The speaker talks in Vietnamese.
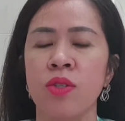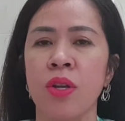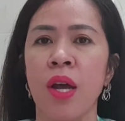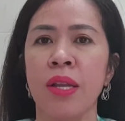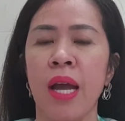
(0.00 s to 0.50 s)

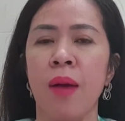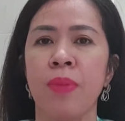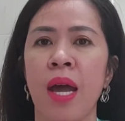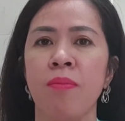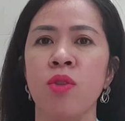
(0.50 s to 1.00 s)
cho nên ngày
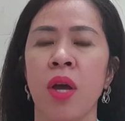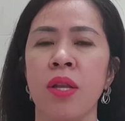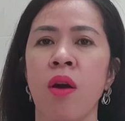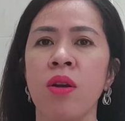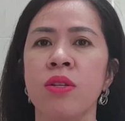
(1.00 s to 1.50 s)
hôm nay Bích
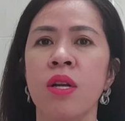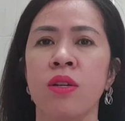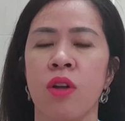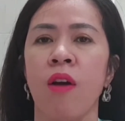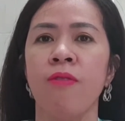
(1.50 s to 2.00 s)
Thủy nói
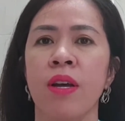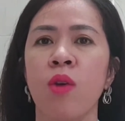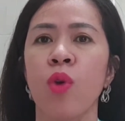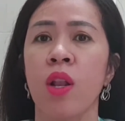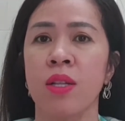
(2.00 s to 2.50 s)
rất rõ về
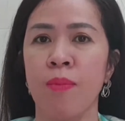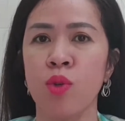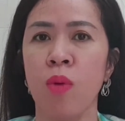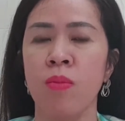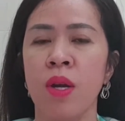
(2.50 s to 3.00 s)
cái quy luật tập
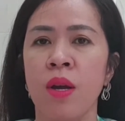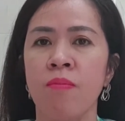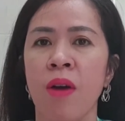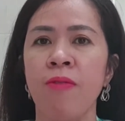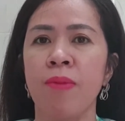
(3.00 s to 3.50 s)
trung
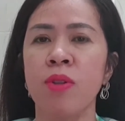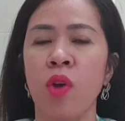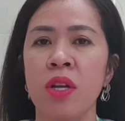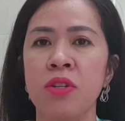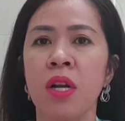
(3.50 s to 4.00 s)
bởi vì Bích
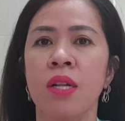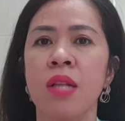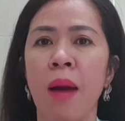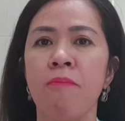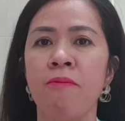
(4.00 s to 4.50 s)
Thủy rất
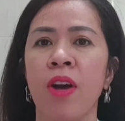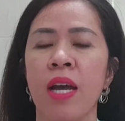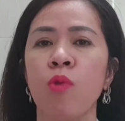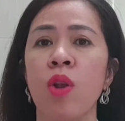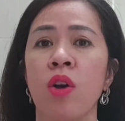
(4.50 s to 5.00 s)
thấm về
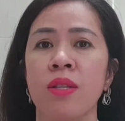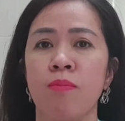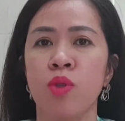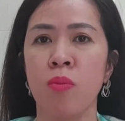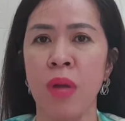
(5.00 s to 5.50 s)
cái quy luật
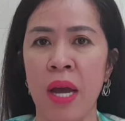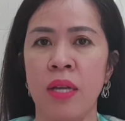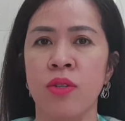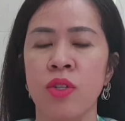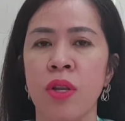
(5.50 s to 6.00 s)
tập trung này
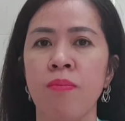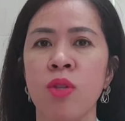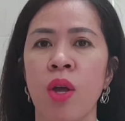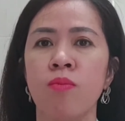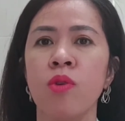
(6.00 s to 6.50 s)
cho nên
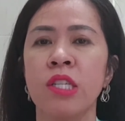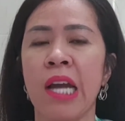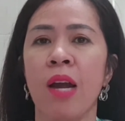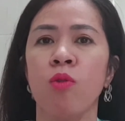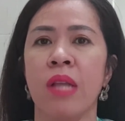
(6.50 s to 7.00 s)
Bích Thủy muốn
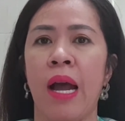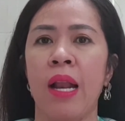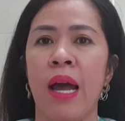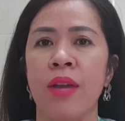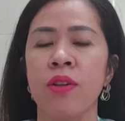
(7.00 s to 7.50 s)
trao
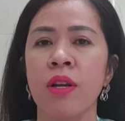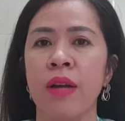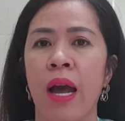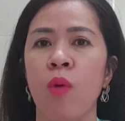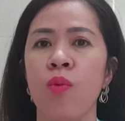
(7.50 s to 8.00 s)
tặng lại cho
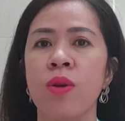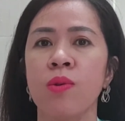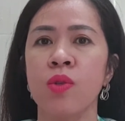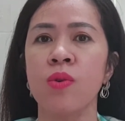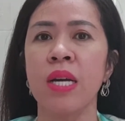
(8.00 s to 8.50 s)
tất cả quý
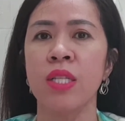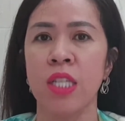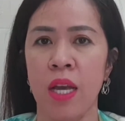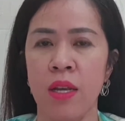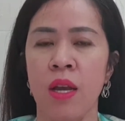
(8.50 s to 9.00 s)
cô chú các anh
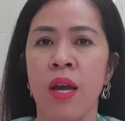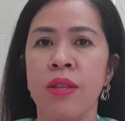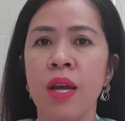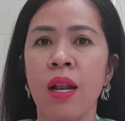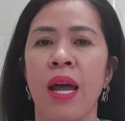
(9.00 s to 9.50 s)
chị
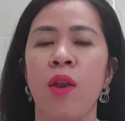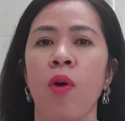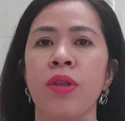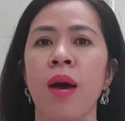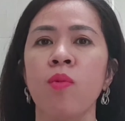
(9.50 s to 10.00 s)
nhất là
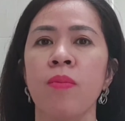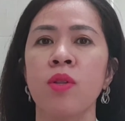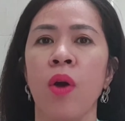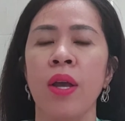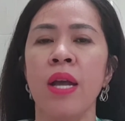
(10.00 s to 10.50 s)
đội nhóm của
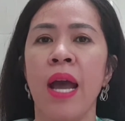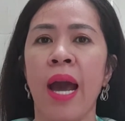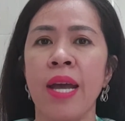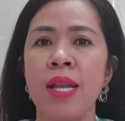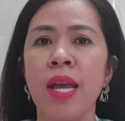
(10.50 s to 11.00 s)
Bích Thủy
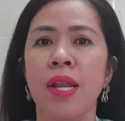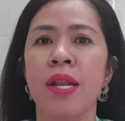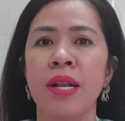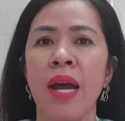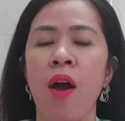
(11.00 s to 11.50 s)
hãy
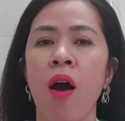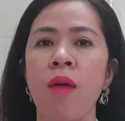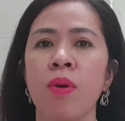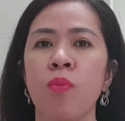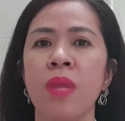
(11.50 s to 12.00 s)
nhìn ra
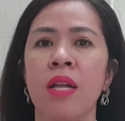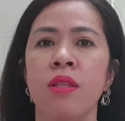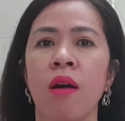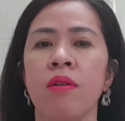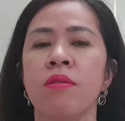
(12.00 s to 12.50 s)
đó mà chúng ta
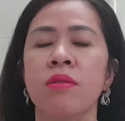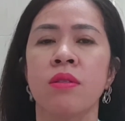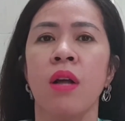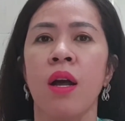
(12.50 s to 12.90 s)
tự